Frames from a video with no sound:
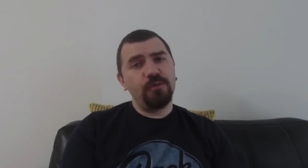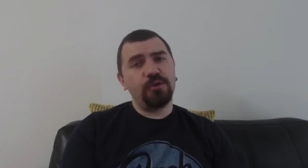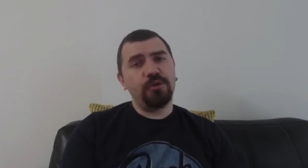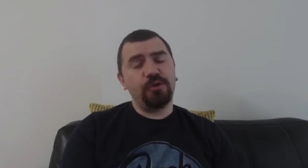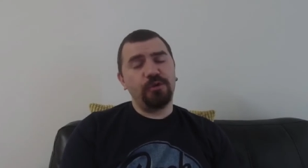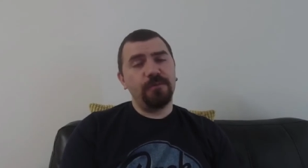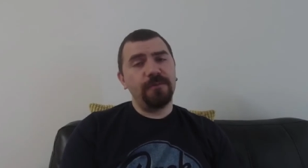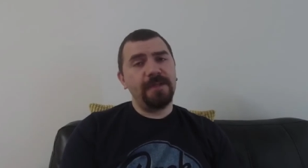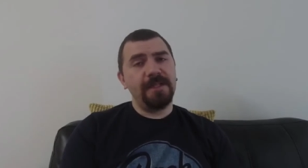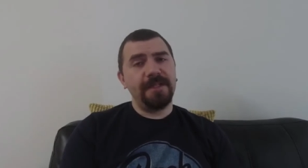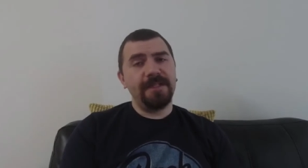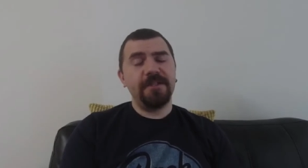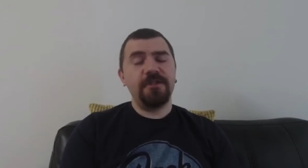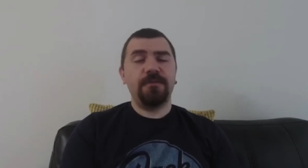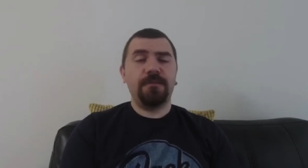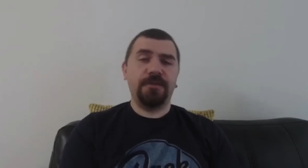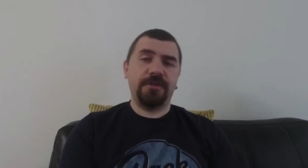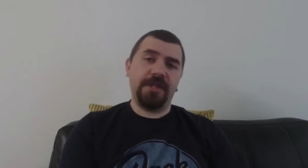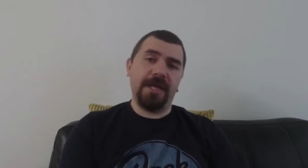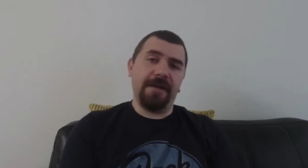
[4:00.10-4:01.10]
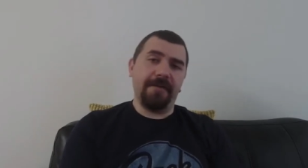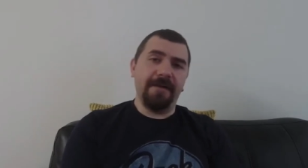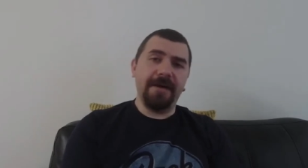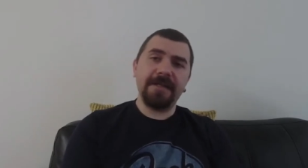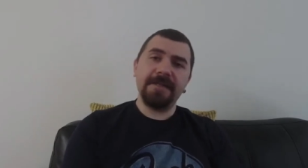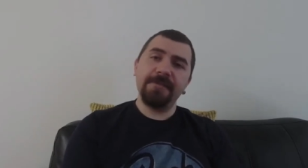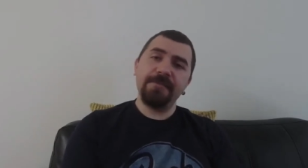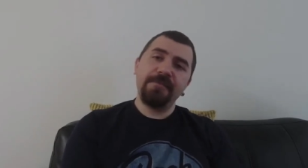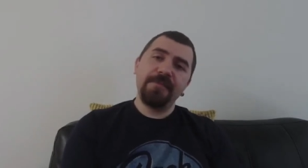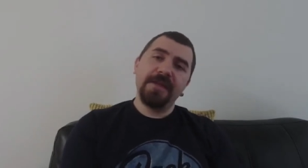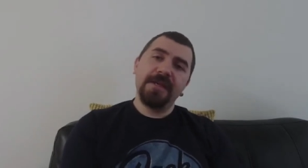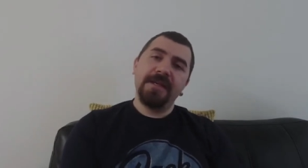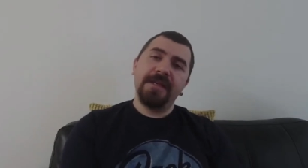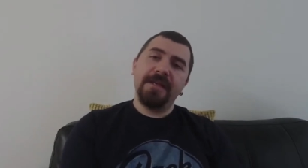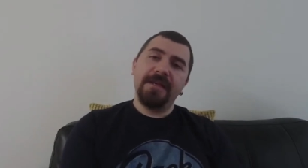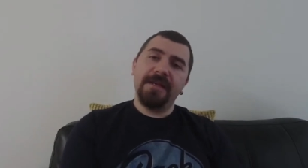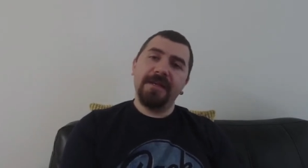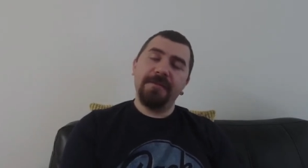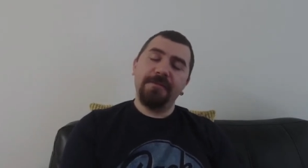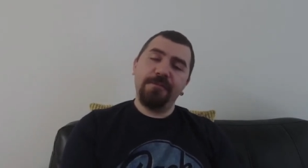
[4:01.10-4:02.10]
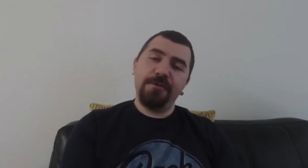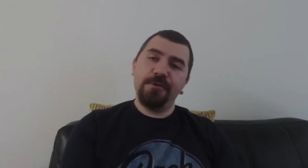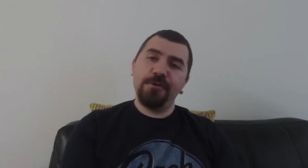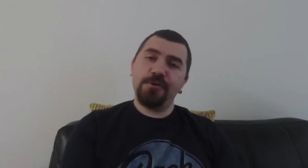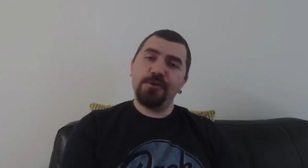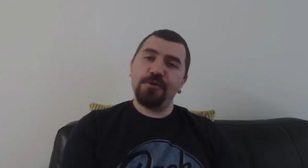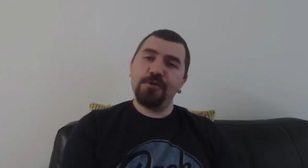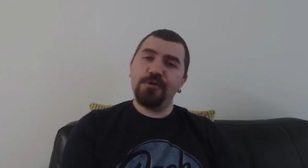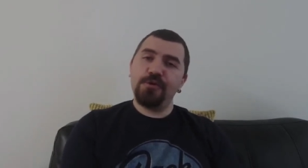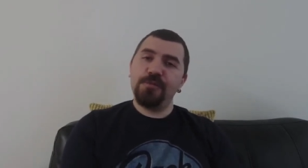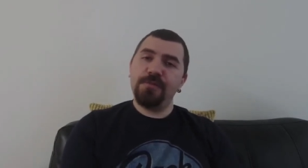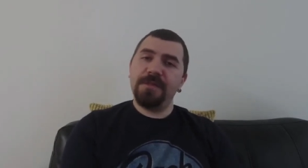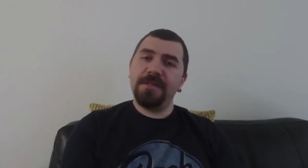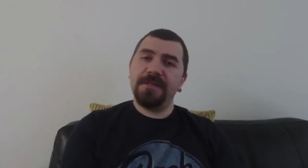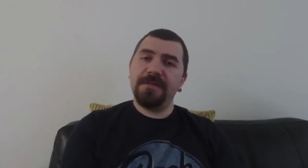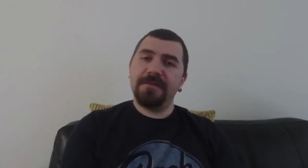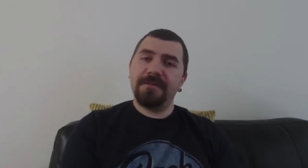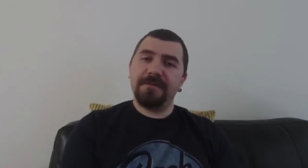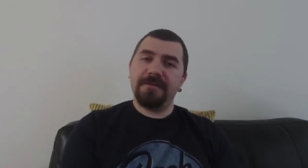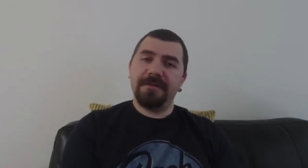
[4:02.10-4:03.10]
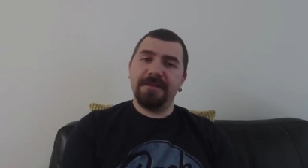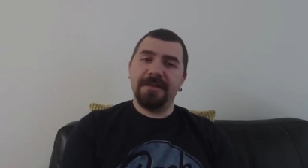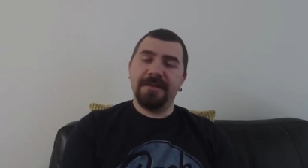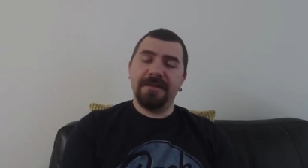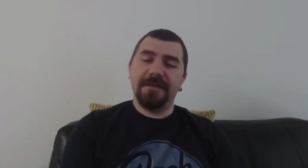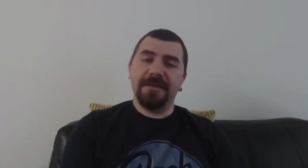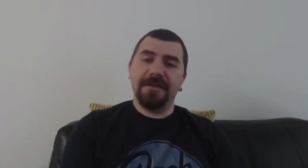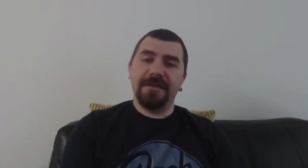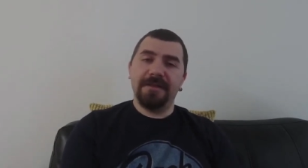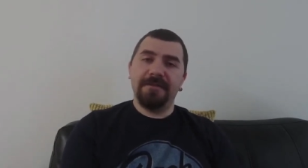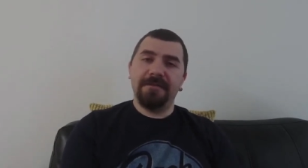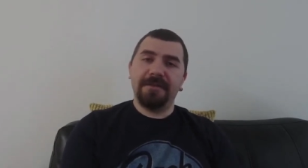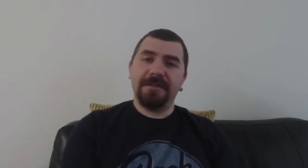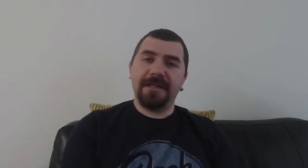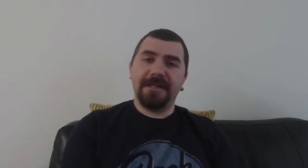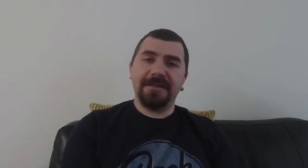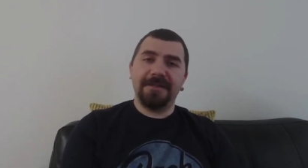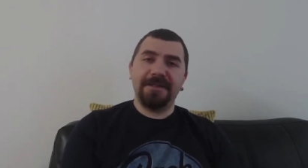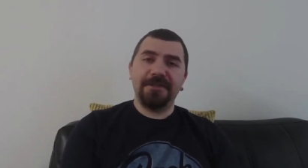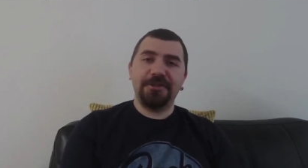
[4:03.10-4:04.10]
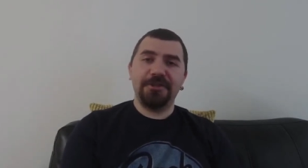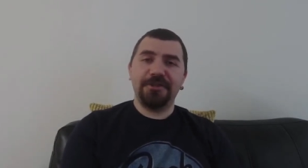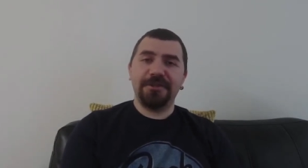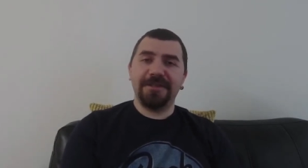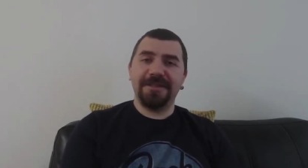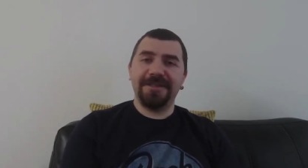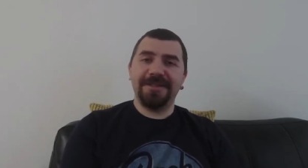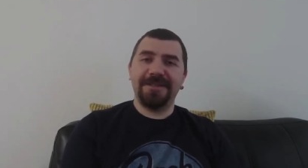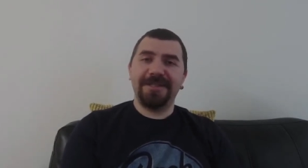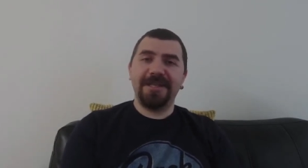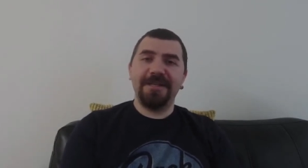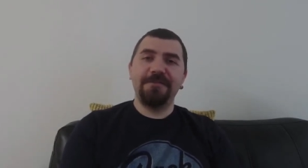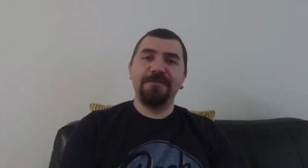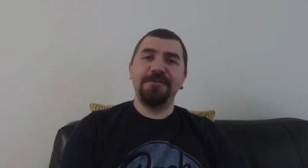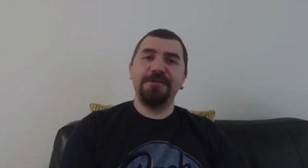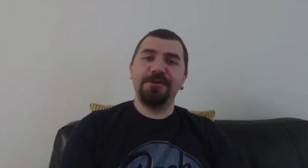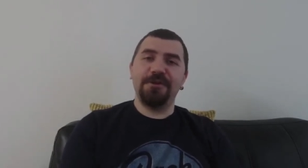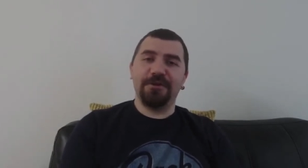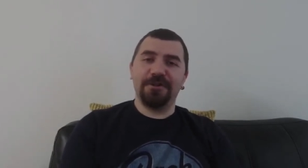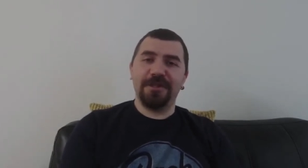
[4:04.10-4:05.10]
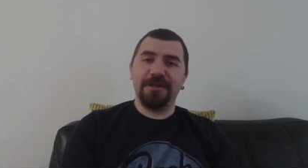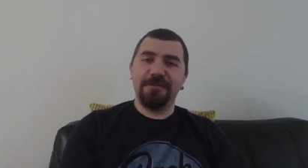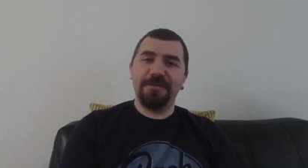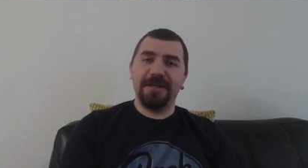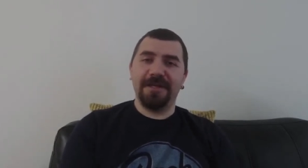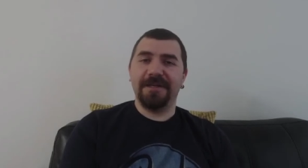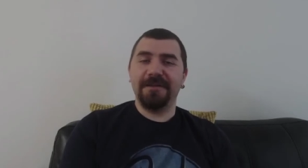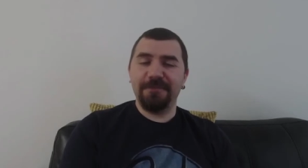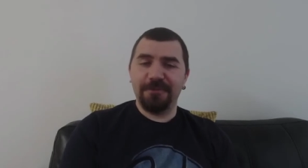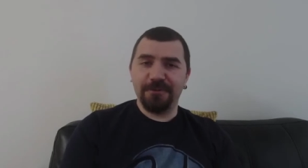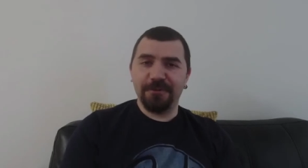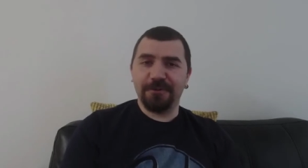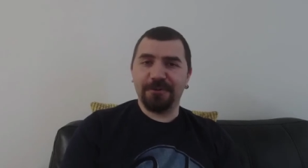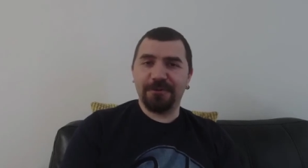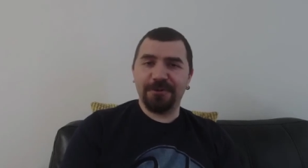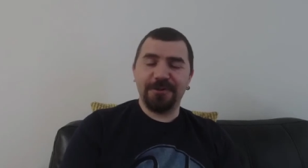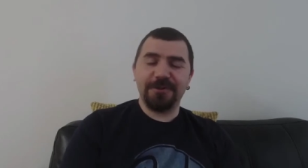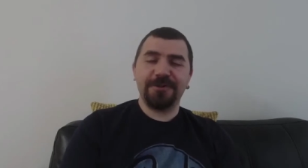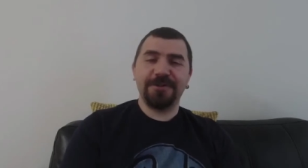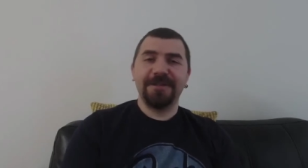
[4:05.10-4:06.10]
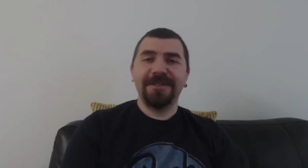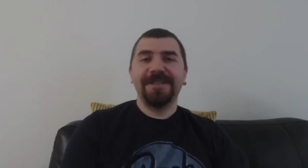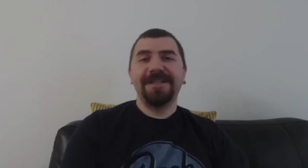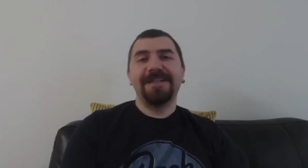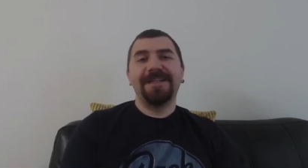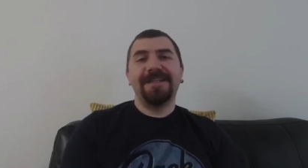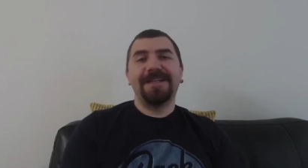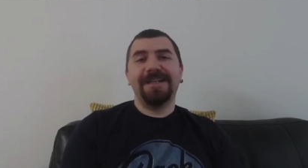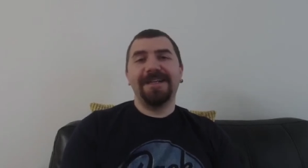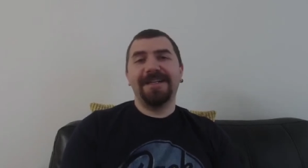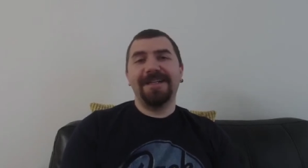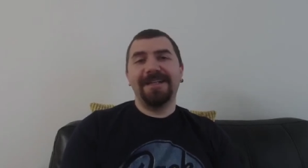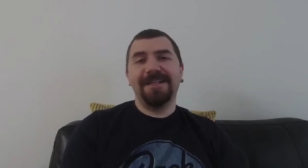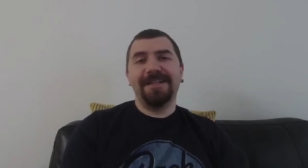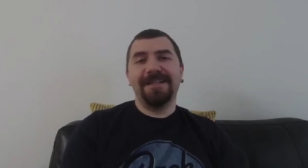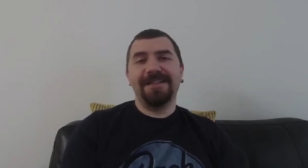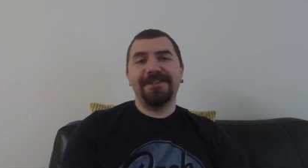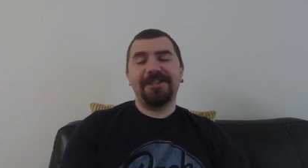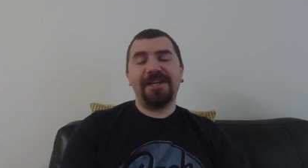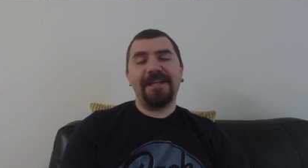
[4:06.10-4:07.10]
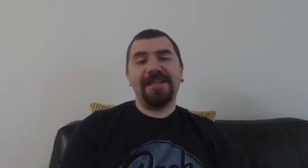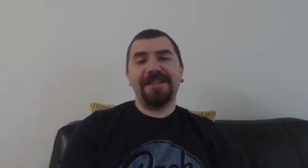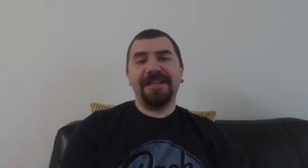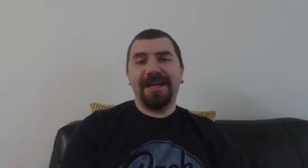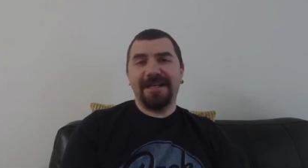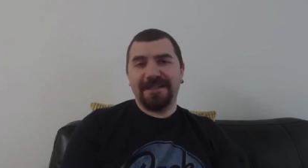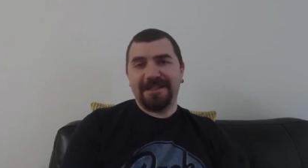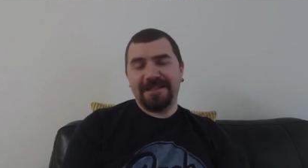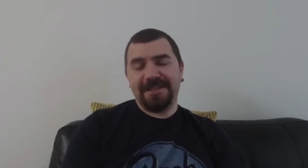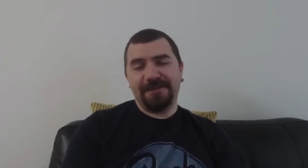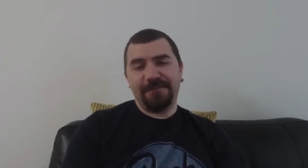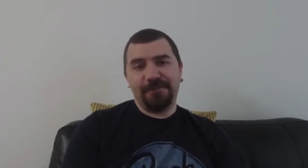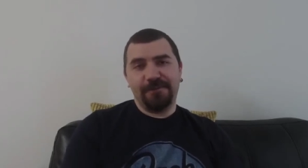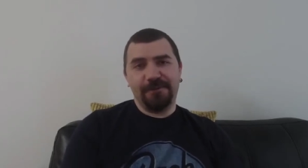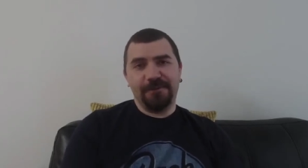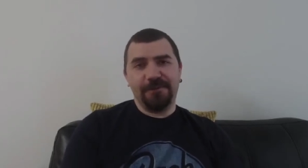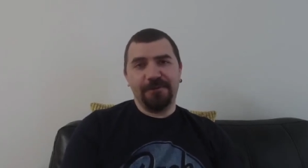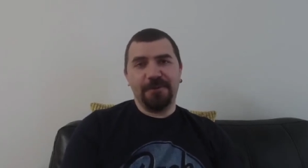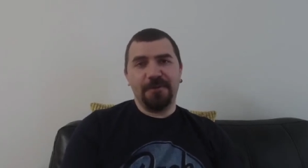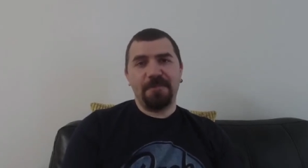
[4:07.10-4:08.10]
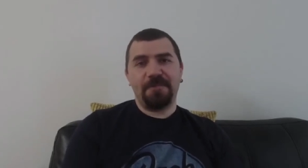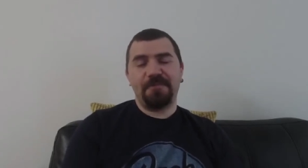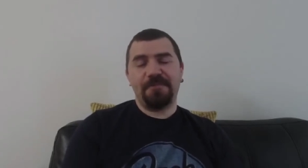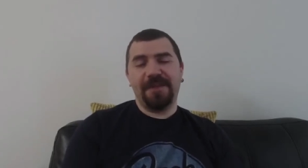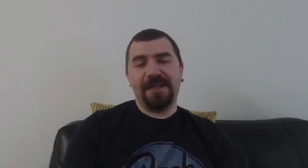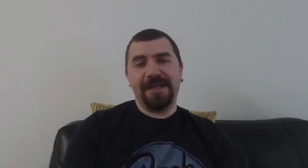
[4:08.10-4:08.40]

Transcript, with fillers: olduğum ilginç bir şey var. E, biliyorsunuz bir e, vatandaş e, televizyonda bir ara bir doktor e, şey iddiasında bulundu.